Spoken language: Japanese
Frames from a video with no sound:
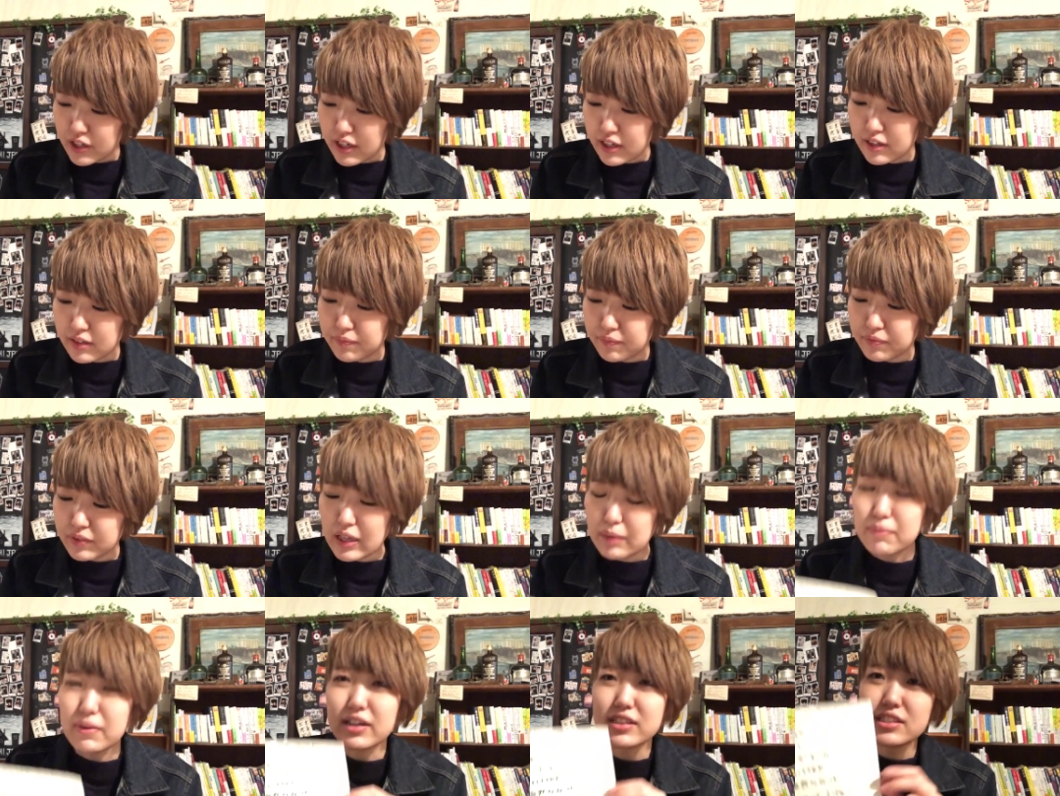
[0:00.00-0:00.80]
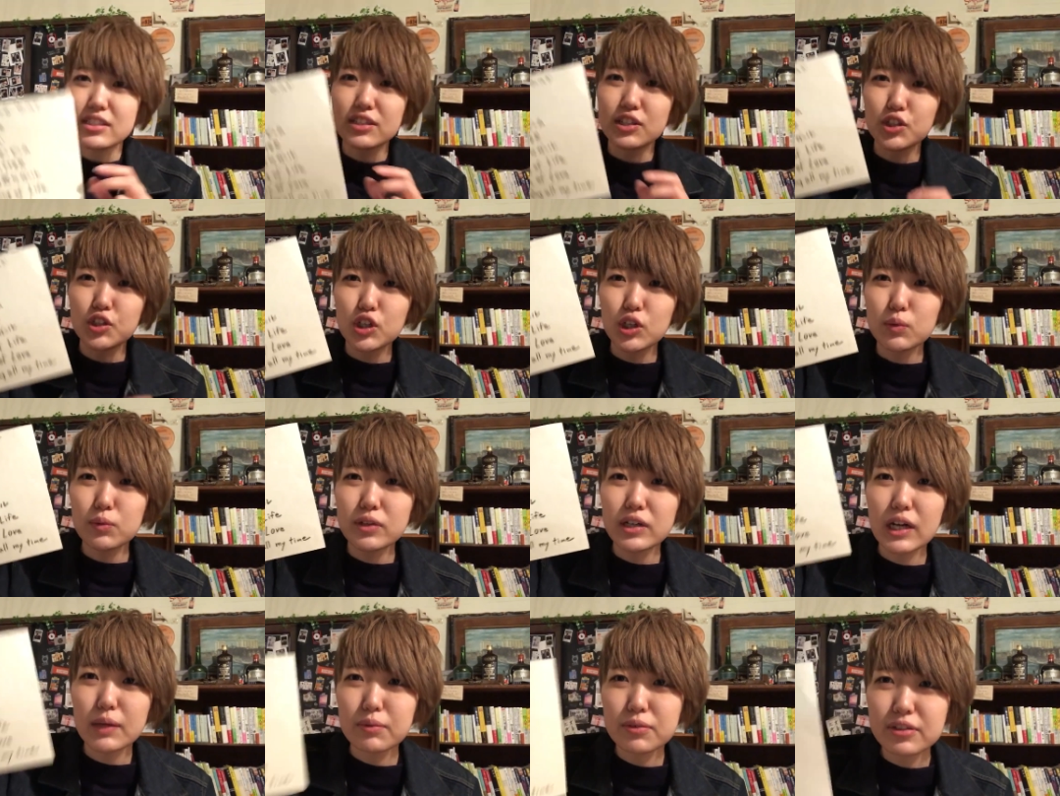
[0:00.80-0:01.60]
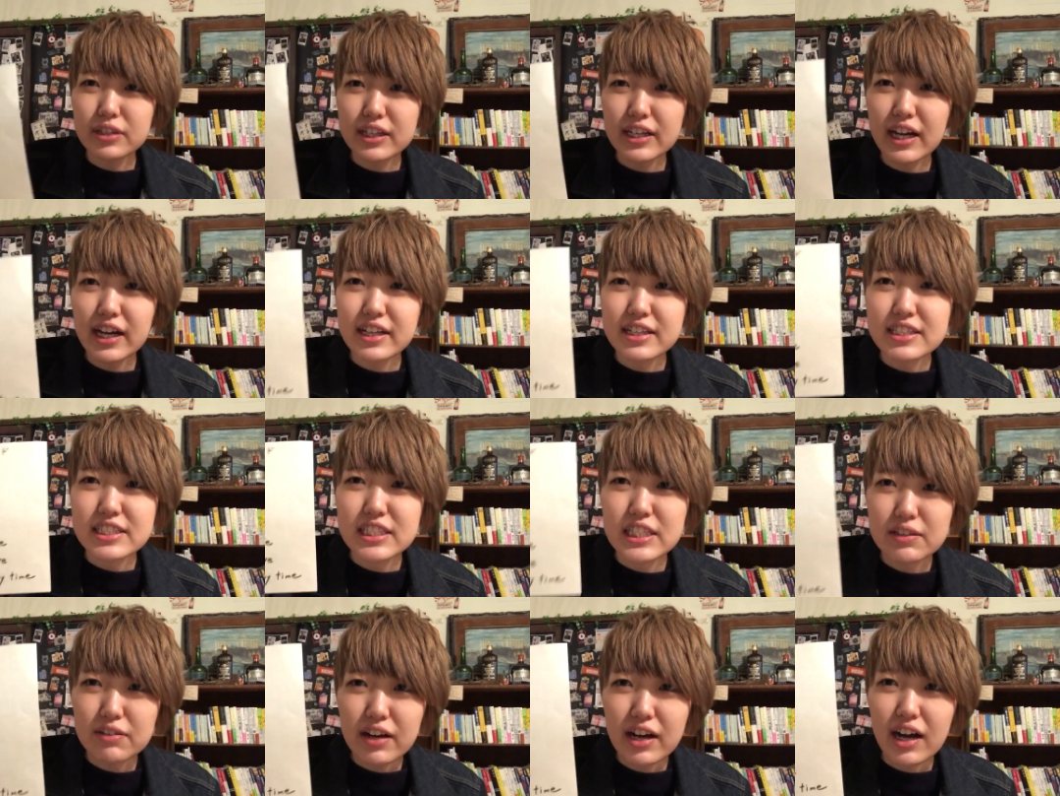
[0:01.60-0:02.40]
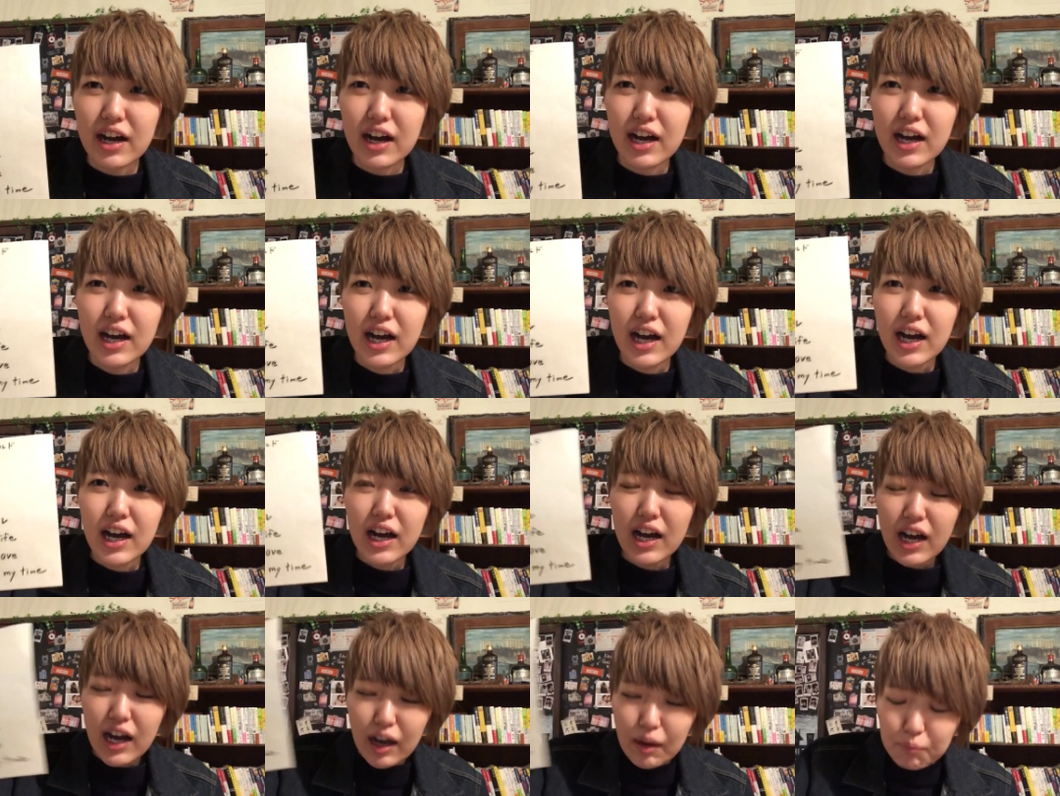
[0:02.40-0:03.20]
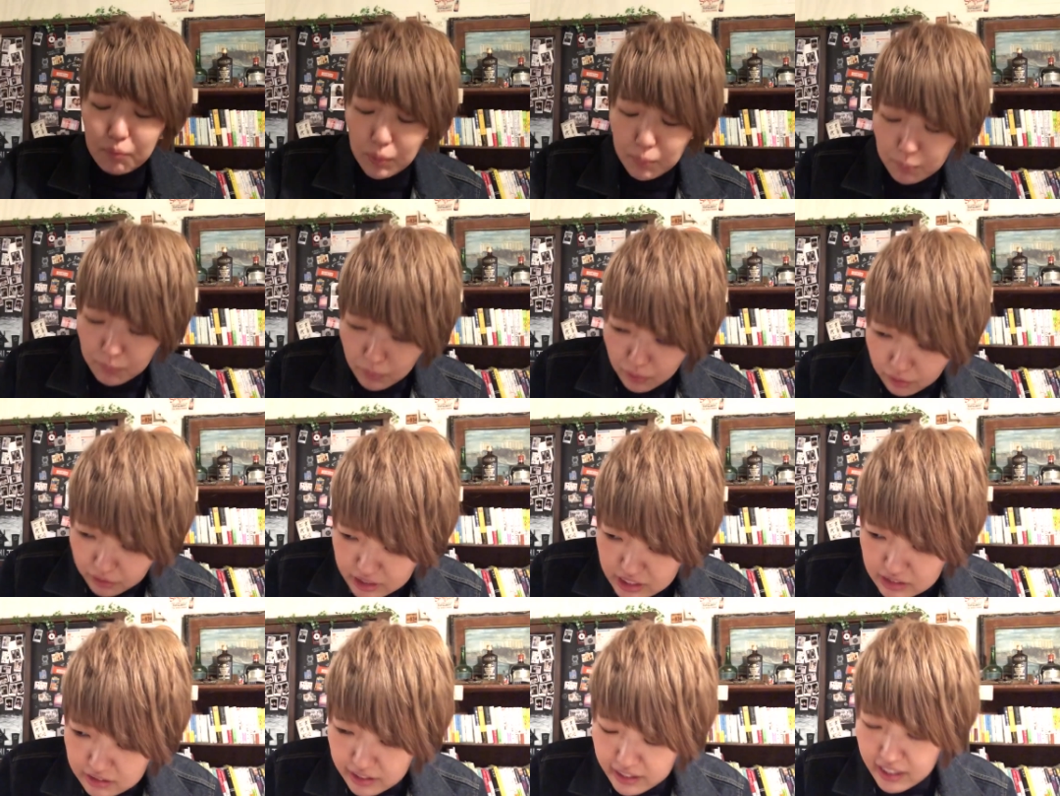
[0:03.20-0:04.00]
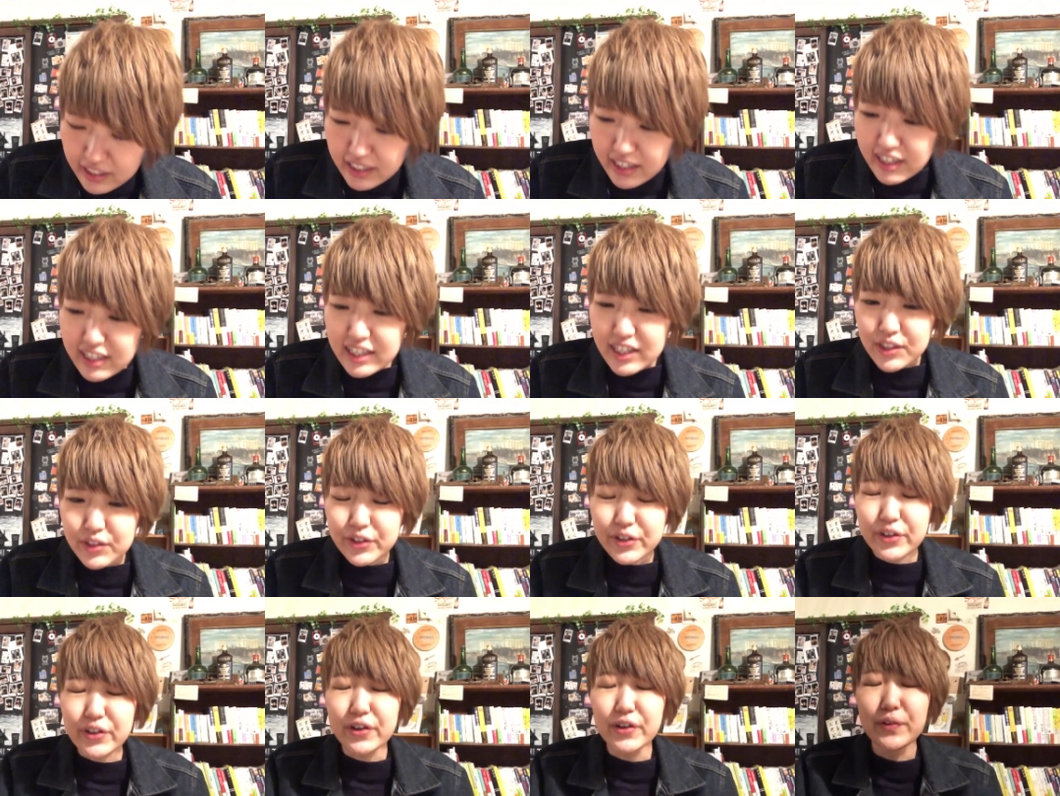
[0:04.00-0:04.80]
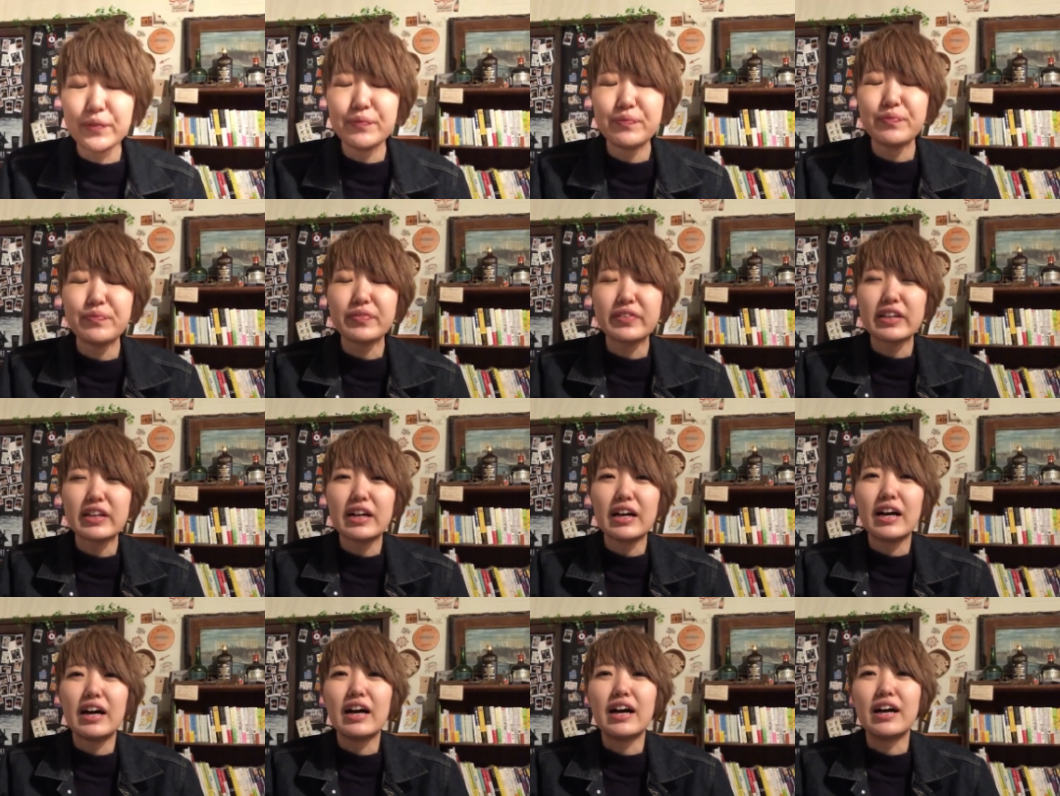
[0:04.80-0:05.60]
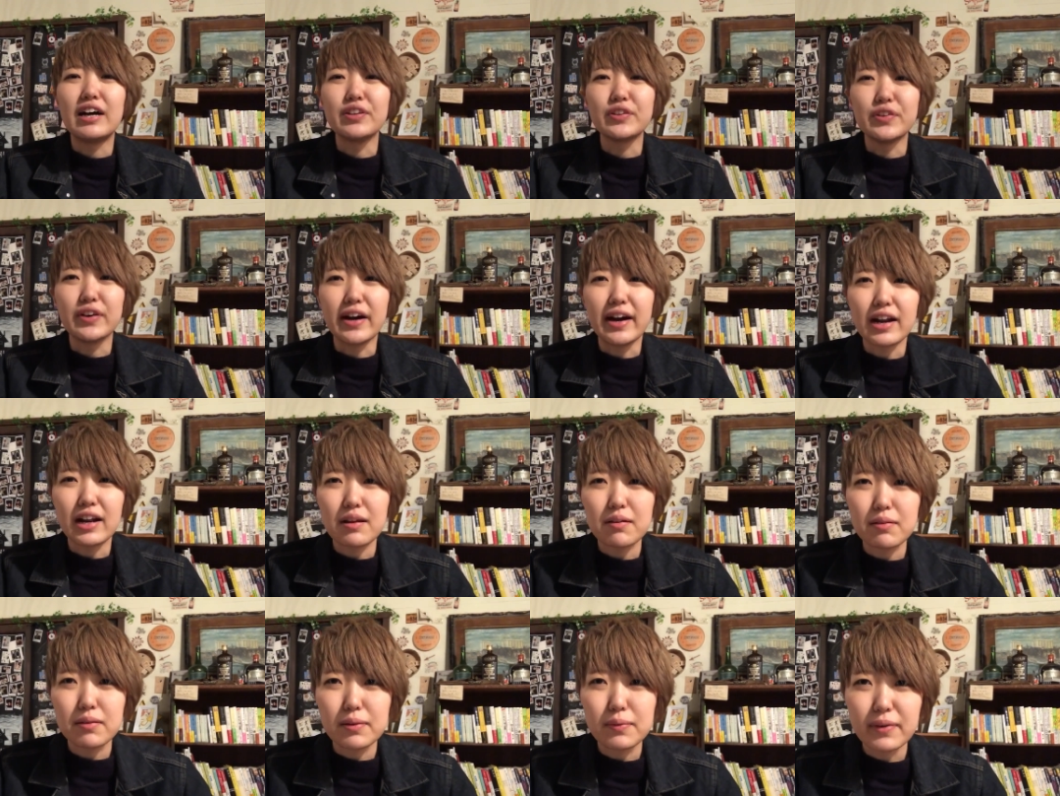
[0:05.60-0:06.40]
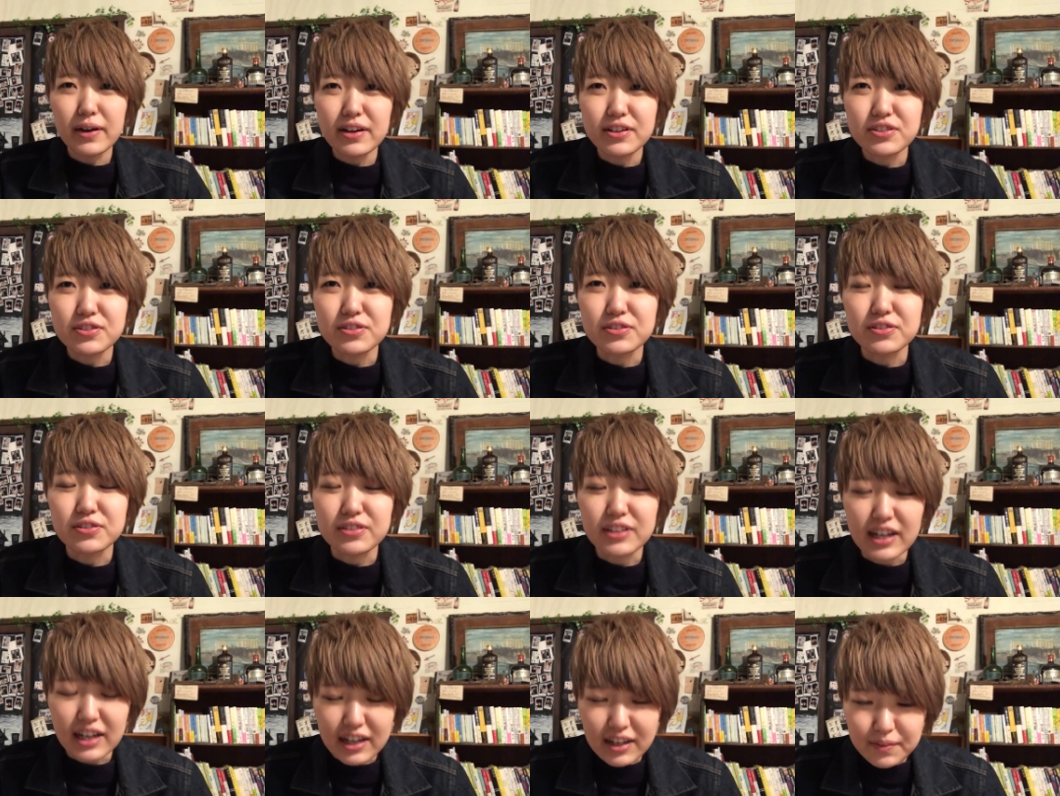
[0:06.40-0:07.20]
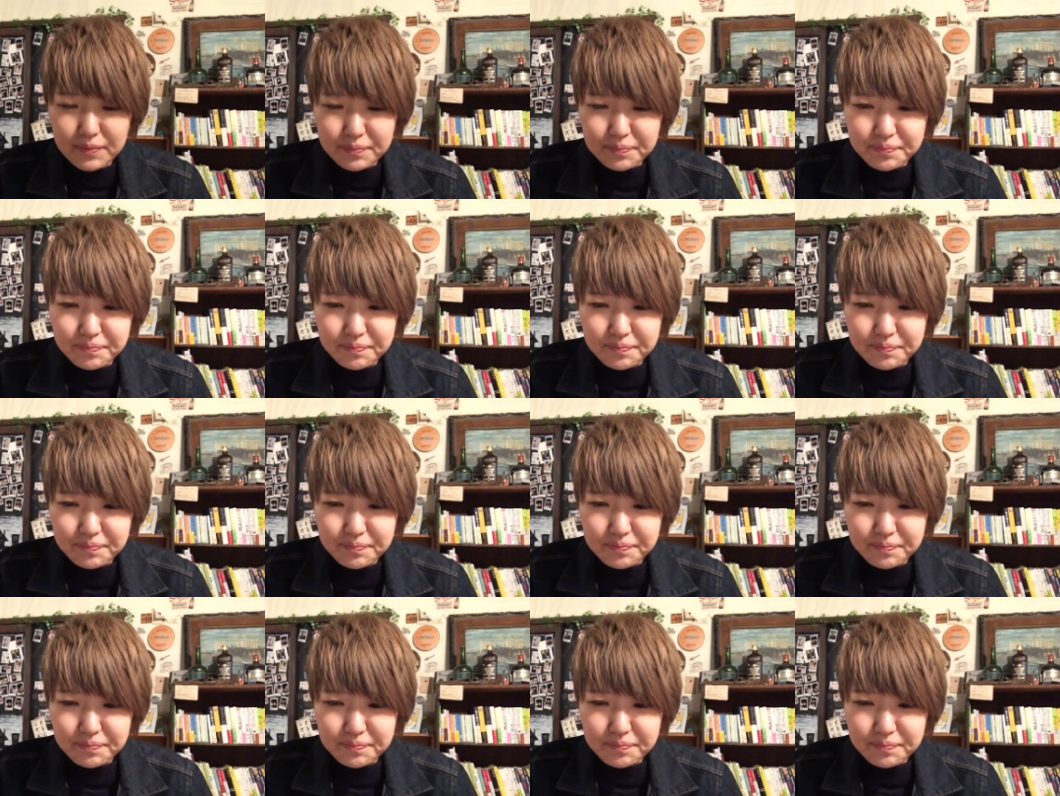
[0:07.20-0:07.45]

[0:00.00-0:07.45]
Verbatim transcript: はい、でマジック・オブ・ラブに関してはもう申し訳ないけどあのアルバムバージョンが